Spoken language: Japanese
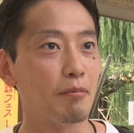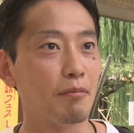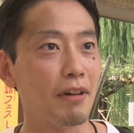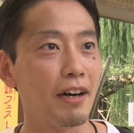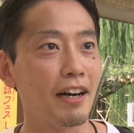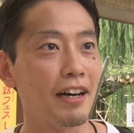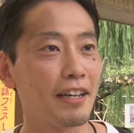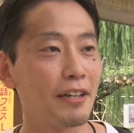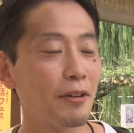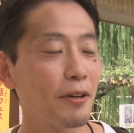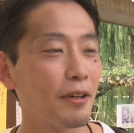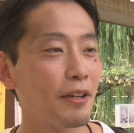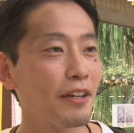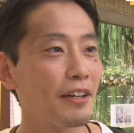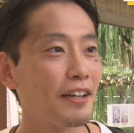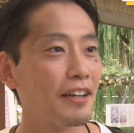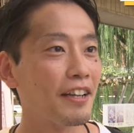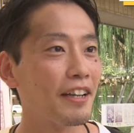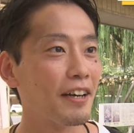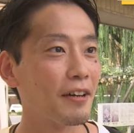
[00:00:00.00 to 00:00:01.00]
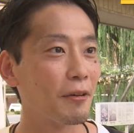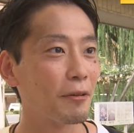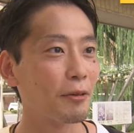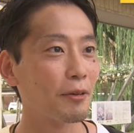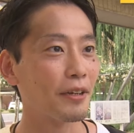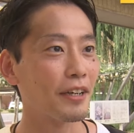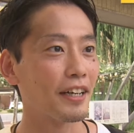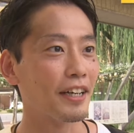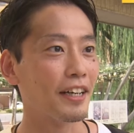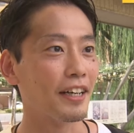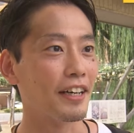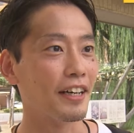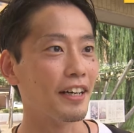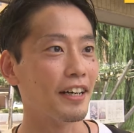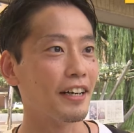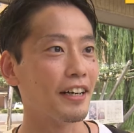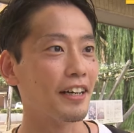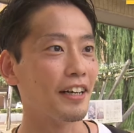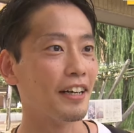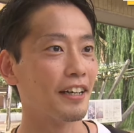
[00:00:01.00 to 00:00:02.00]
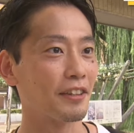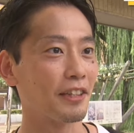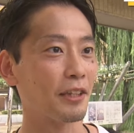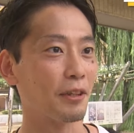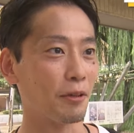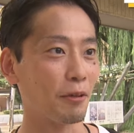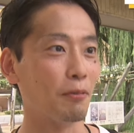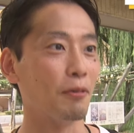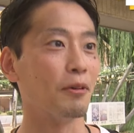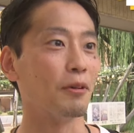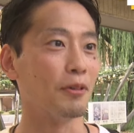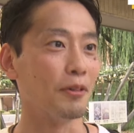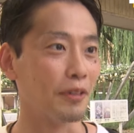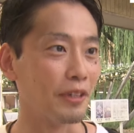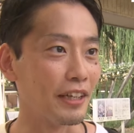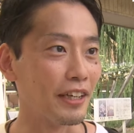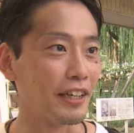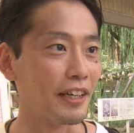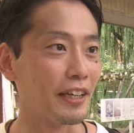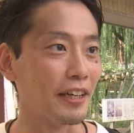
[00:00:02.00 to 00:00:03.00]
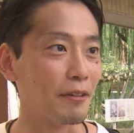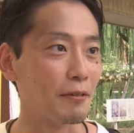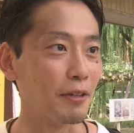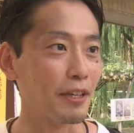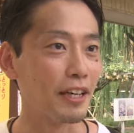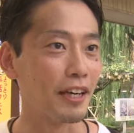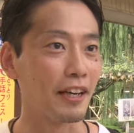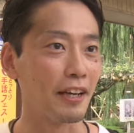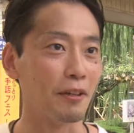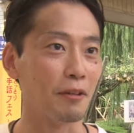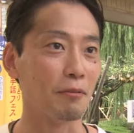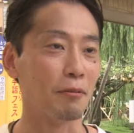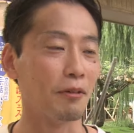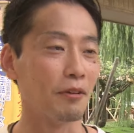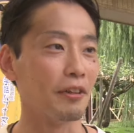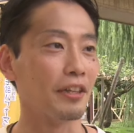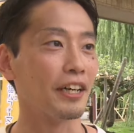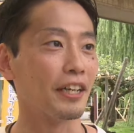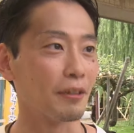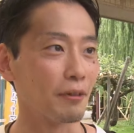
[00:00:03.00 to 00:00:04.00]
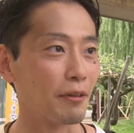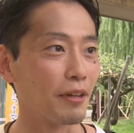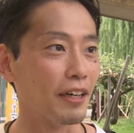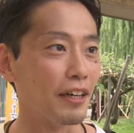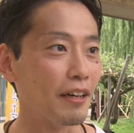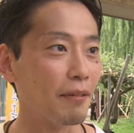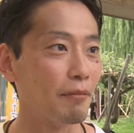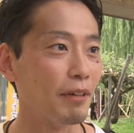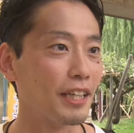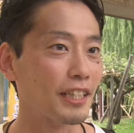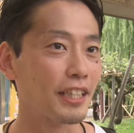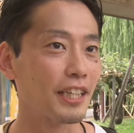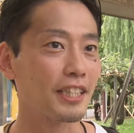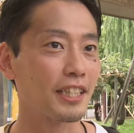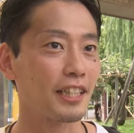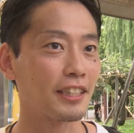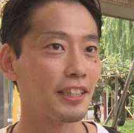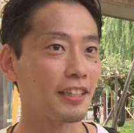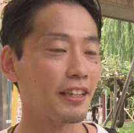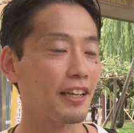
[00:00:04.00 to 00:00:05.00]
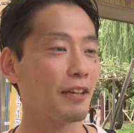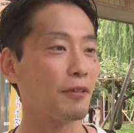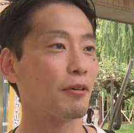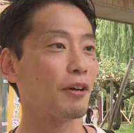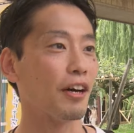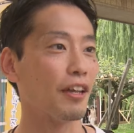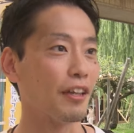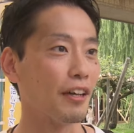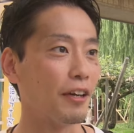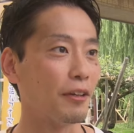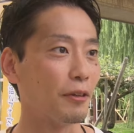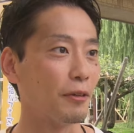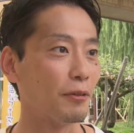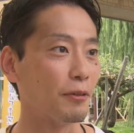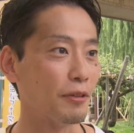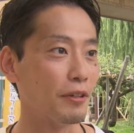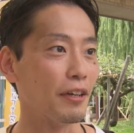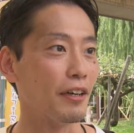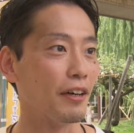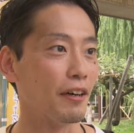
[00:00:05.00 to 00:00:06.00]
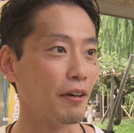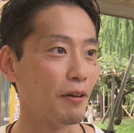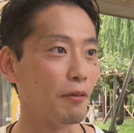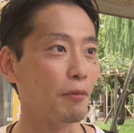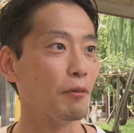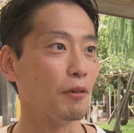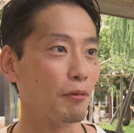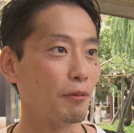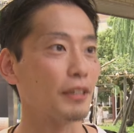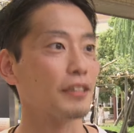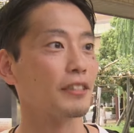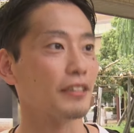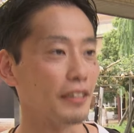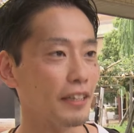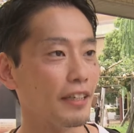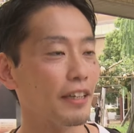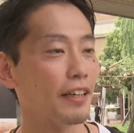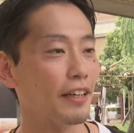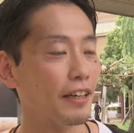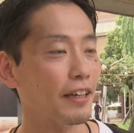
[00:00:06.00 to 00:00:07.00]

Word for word: る。まあいろんなことがあったと思うので、裏金の問題とか、まあ致し方ないのかなというふうには思いますね。